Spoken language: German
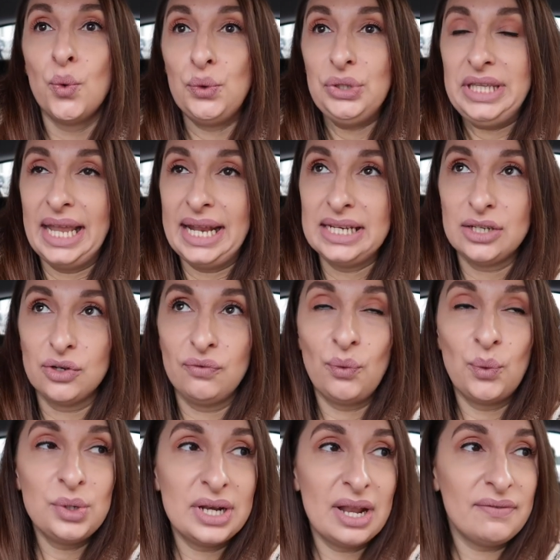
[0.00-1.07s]
und die Eltern
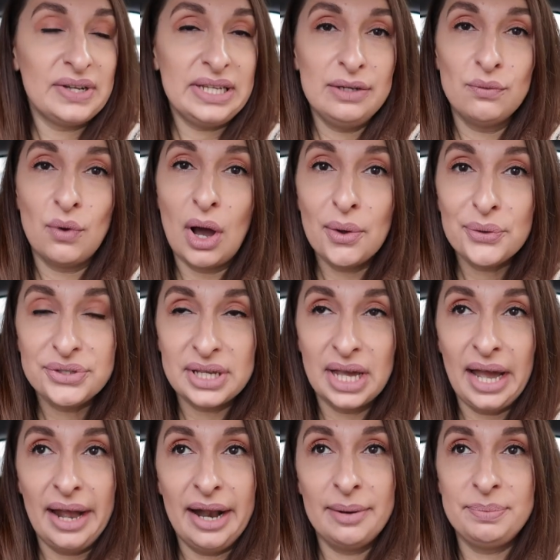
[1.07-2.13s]
wohnen aber irgendwo
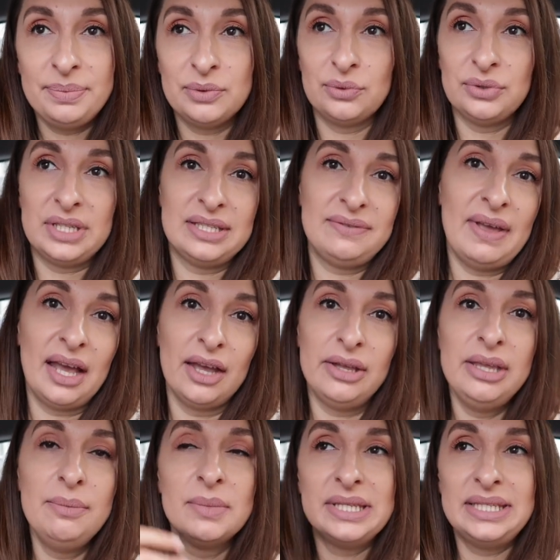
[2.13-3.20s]
außerhalb und es
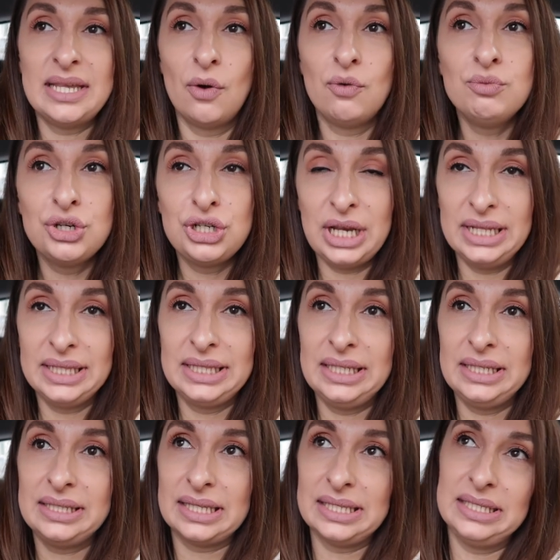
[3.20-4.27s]
wäre immer sehr
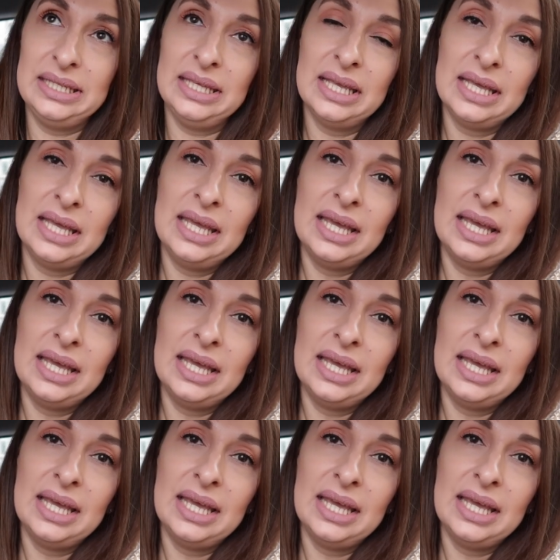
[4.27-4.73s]
umständlich, dass sie